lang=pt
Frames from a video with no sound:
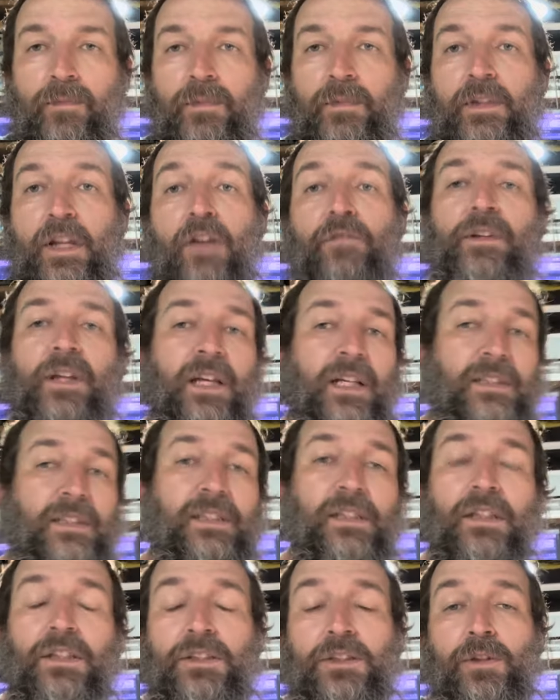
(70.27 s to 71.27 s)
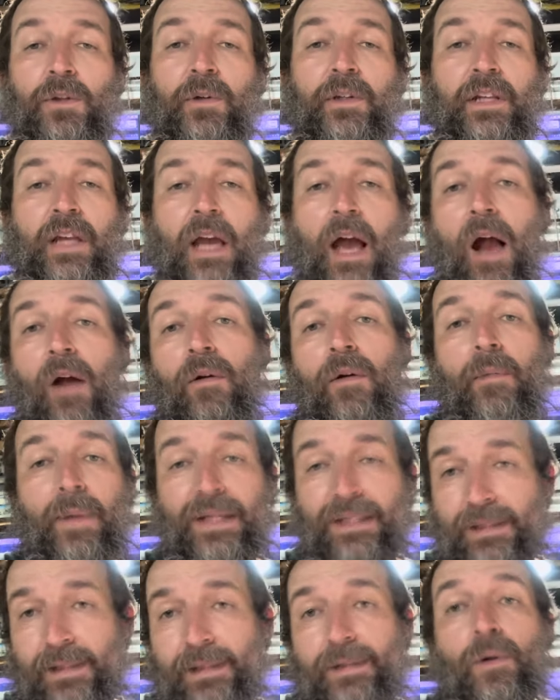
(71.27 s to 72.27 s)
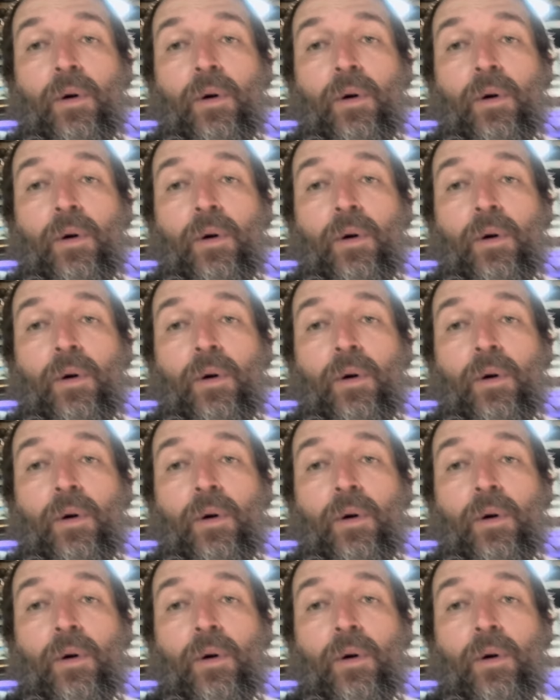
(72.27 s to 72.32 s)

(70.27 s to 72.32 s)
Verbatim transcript: Deve ter resina que dilui em água, mas,